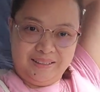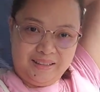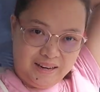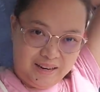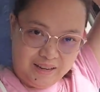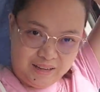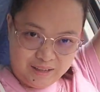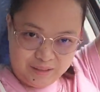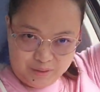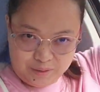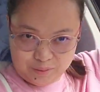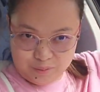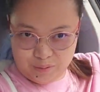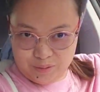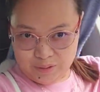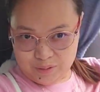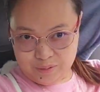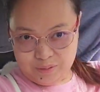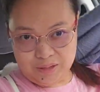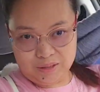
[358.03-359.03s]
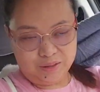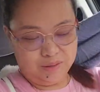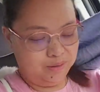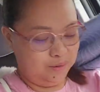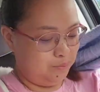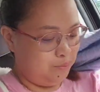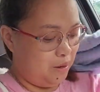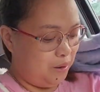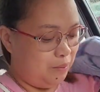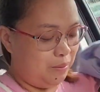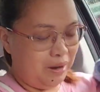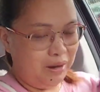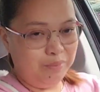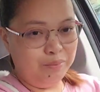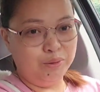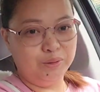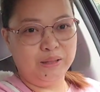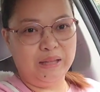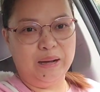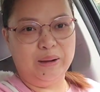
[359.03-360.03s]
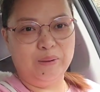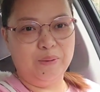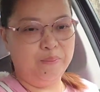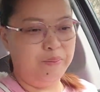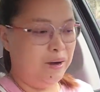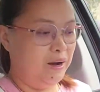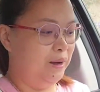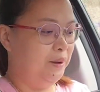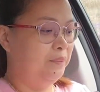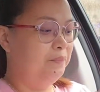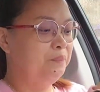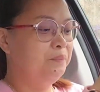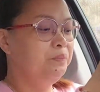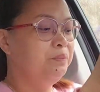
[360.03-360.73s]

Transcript: Dali, kunin ko na to. Kumalimutan ko pa.